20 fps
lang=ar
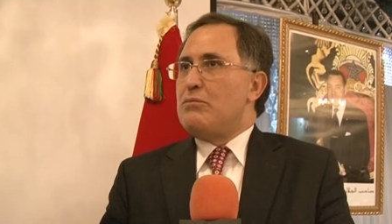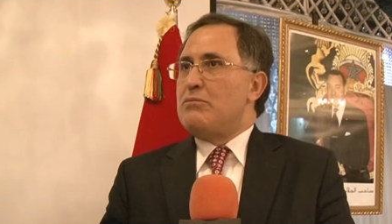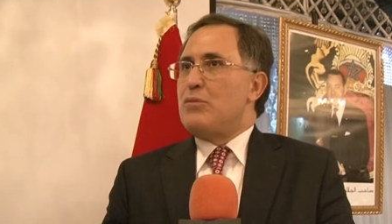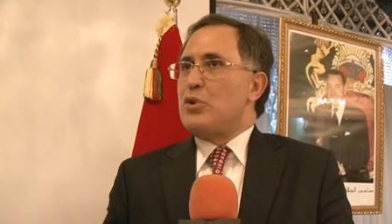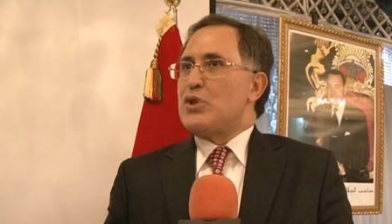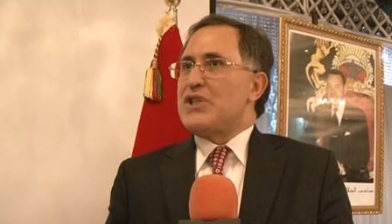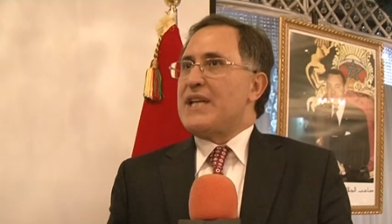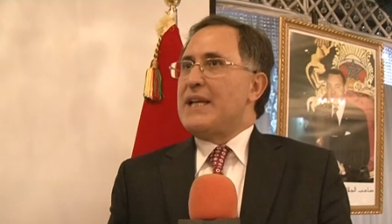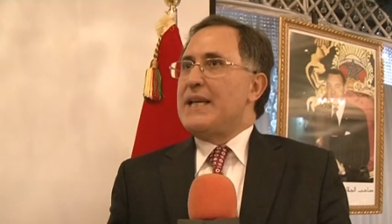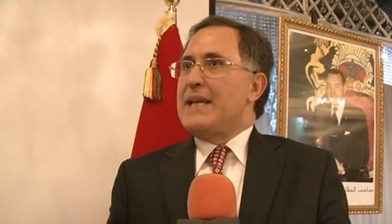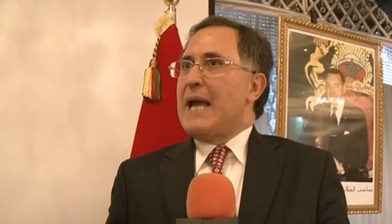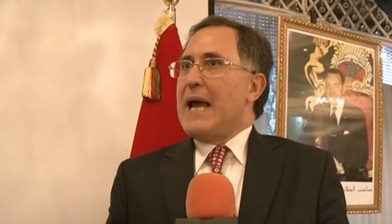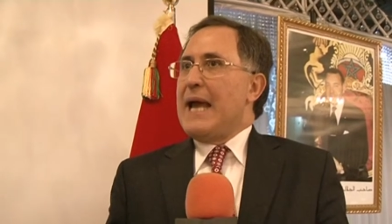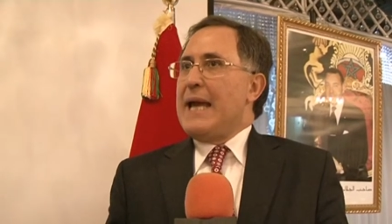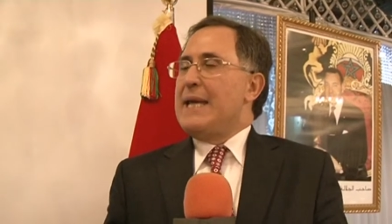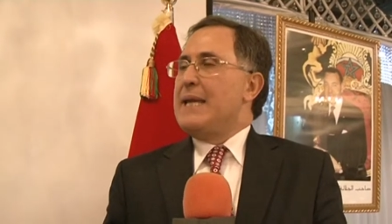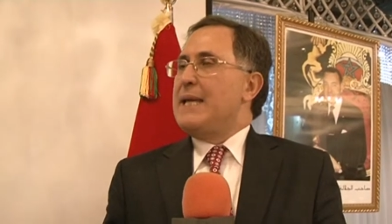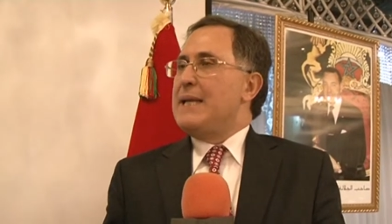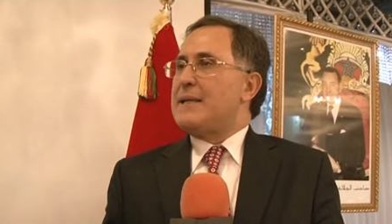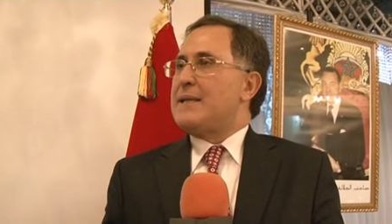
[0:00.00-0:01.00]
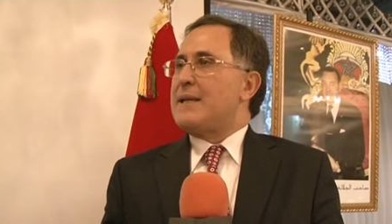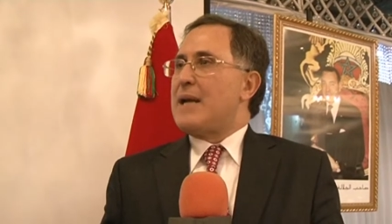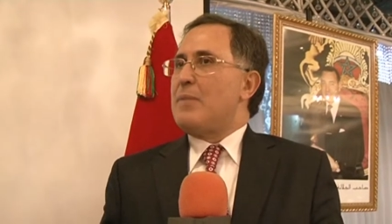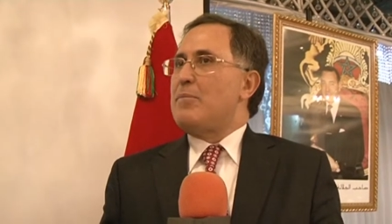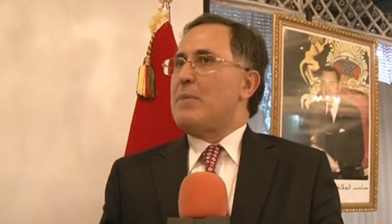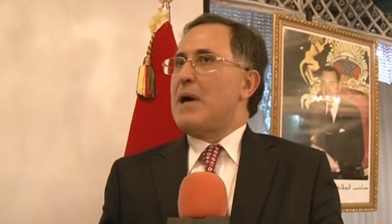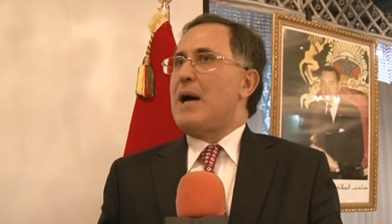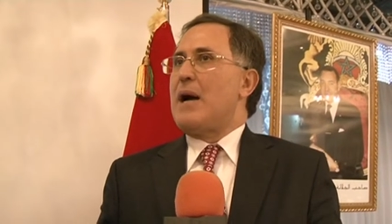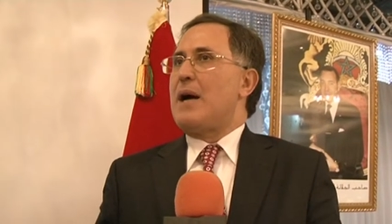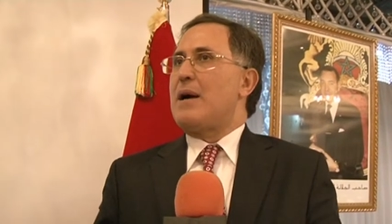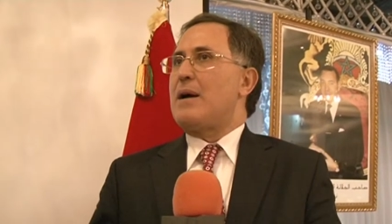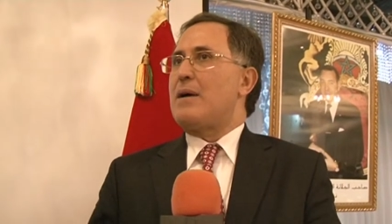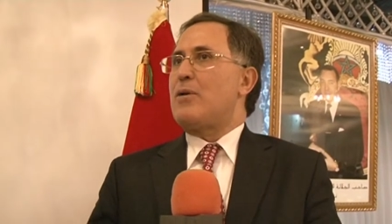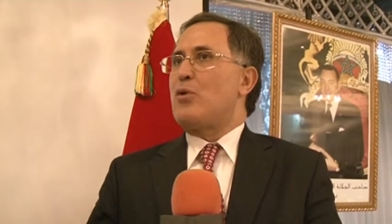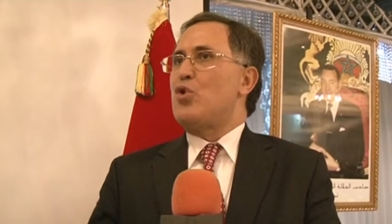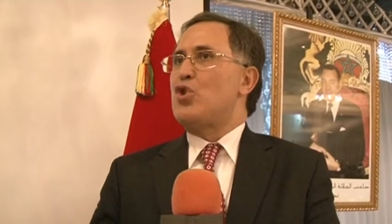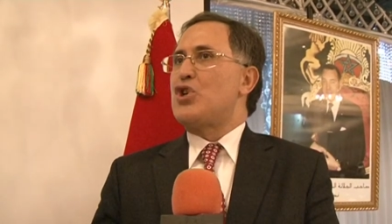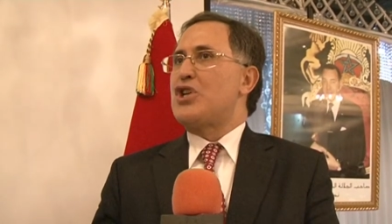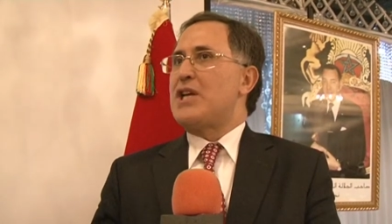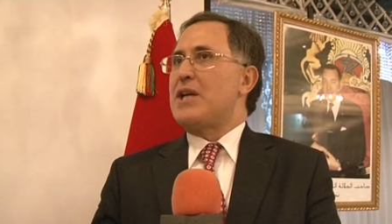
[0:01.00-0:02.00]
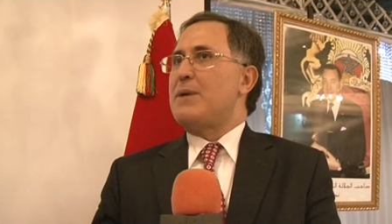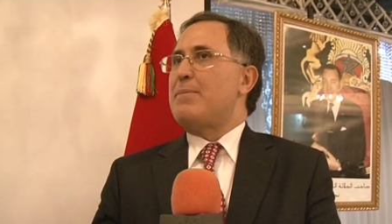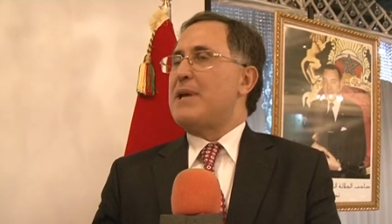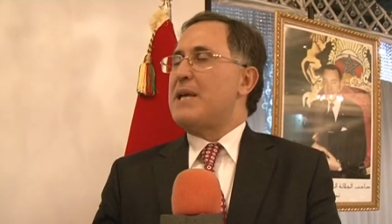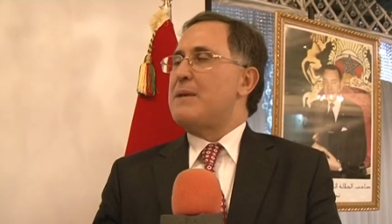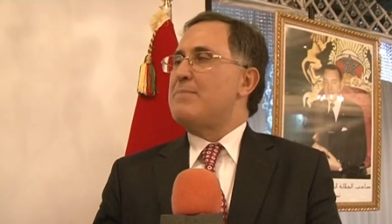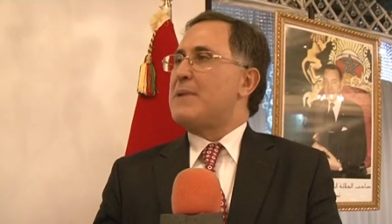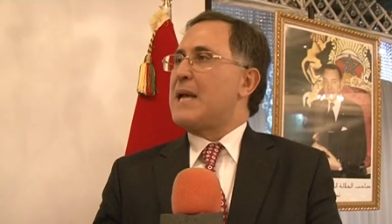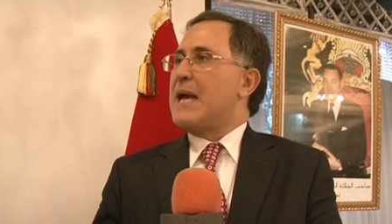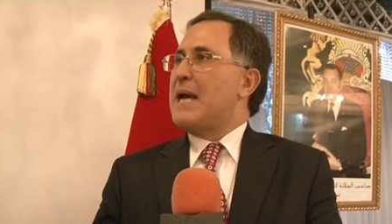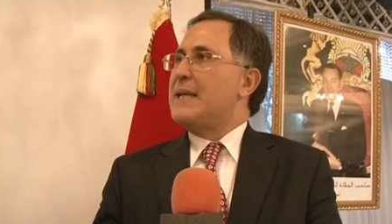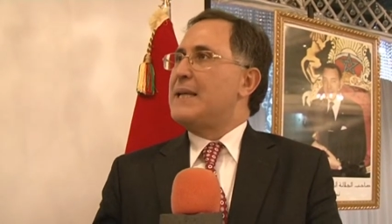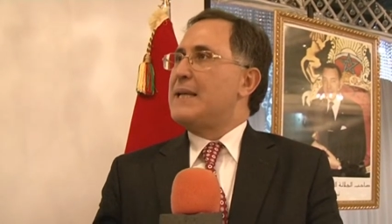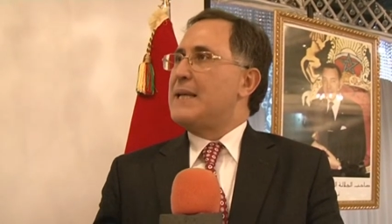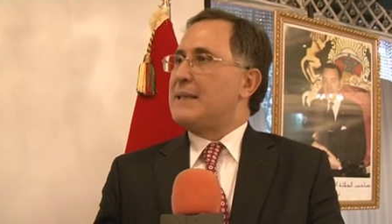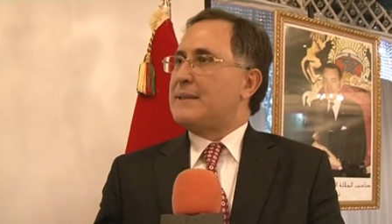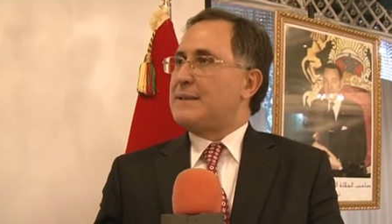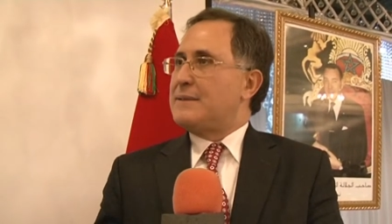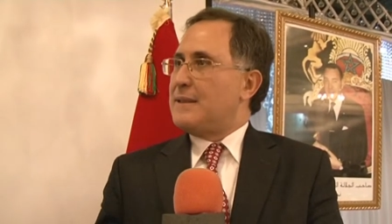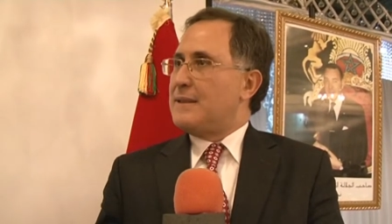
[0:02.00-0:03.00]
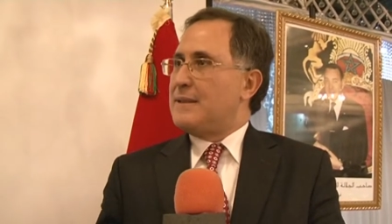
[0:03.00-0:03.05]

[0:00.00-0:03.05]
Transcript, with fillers: مسلحين رغم كل شيء بامكانيه